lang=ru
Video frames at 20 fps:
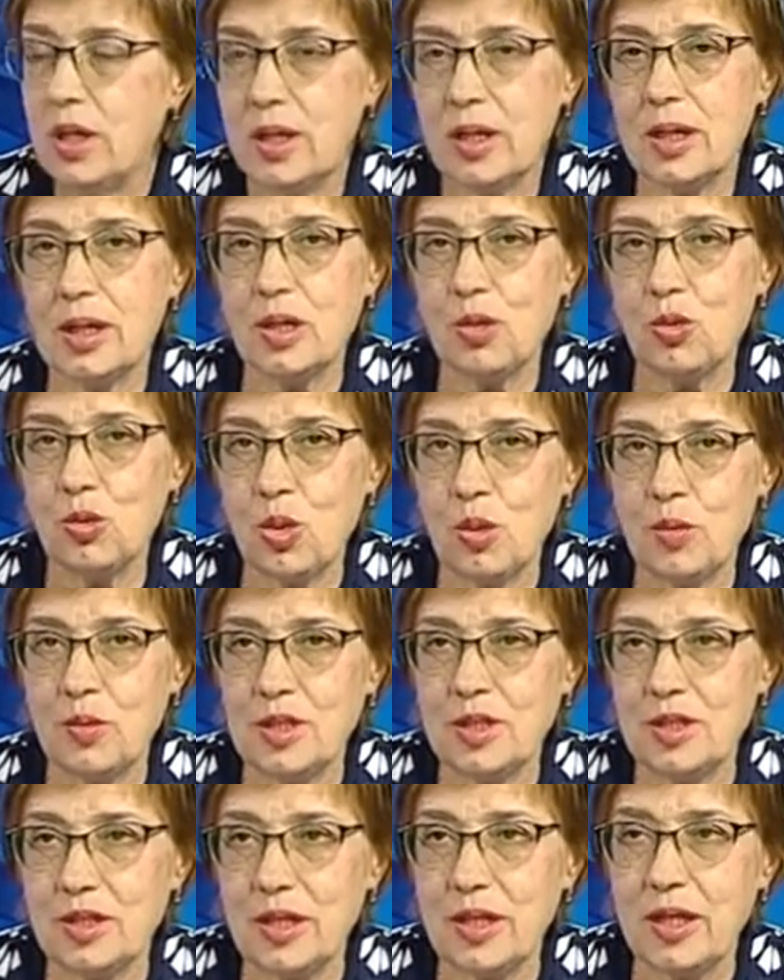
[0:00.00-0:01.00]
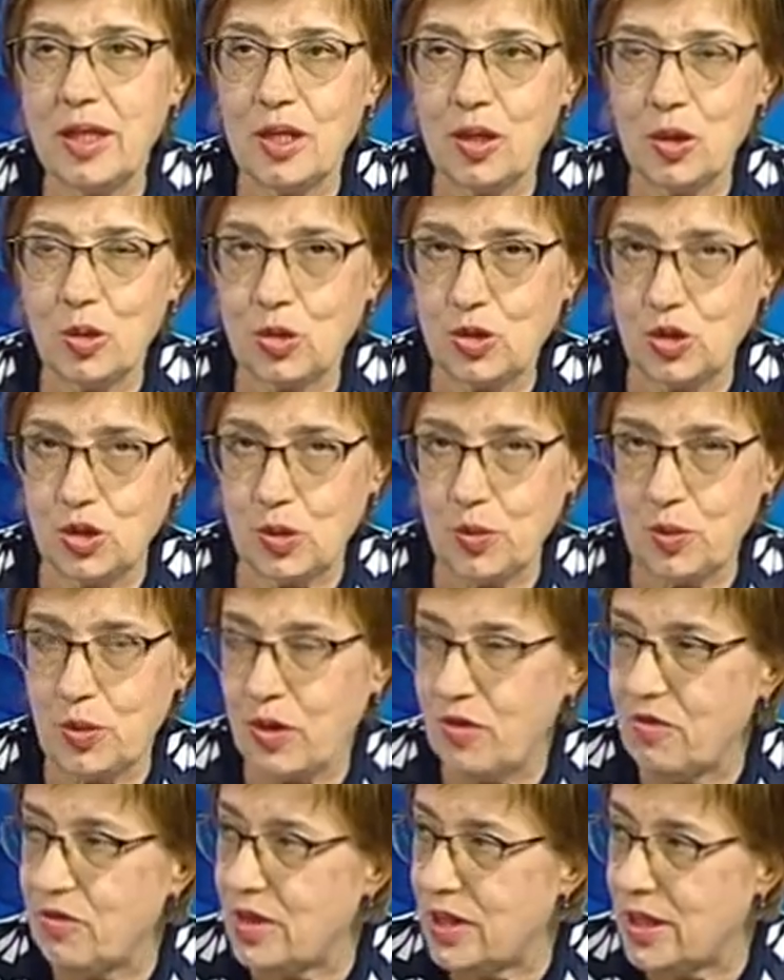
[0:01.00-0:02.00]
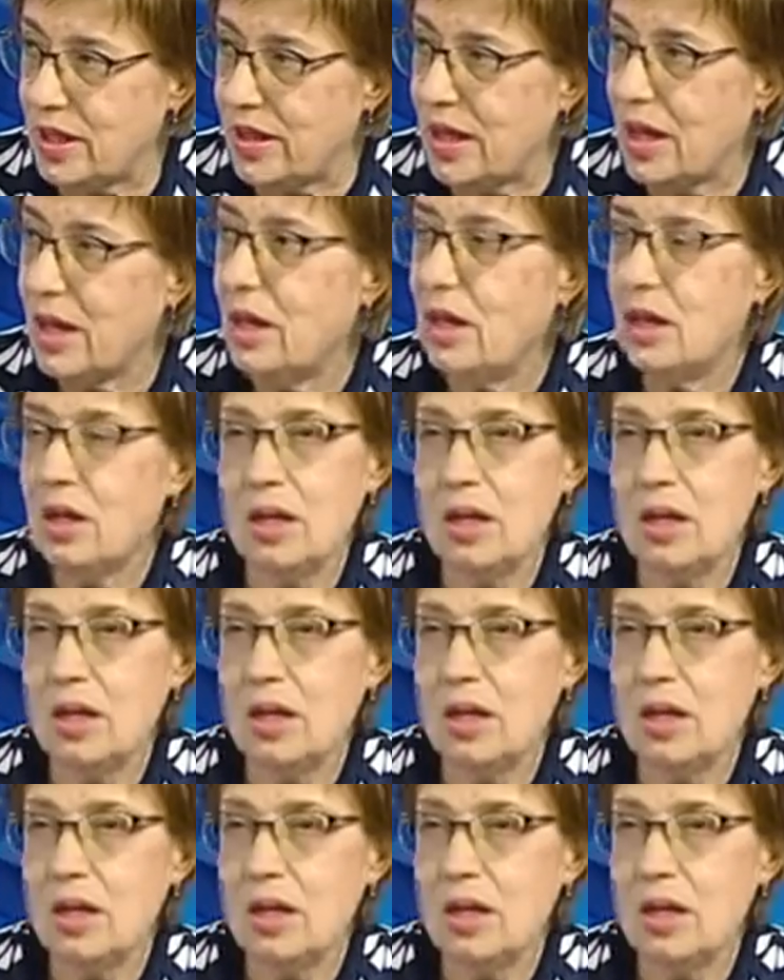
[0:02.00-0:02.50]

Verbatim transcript: и к которым население очень привыкло.